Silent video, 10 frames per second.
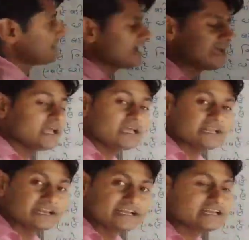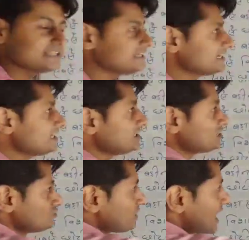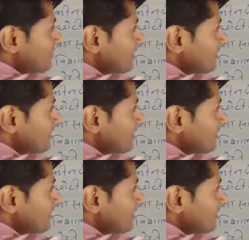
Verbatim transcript: का नाम क्या है नील नदी है जो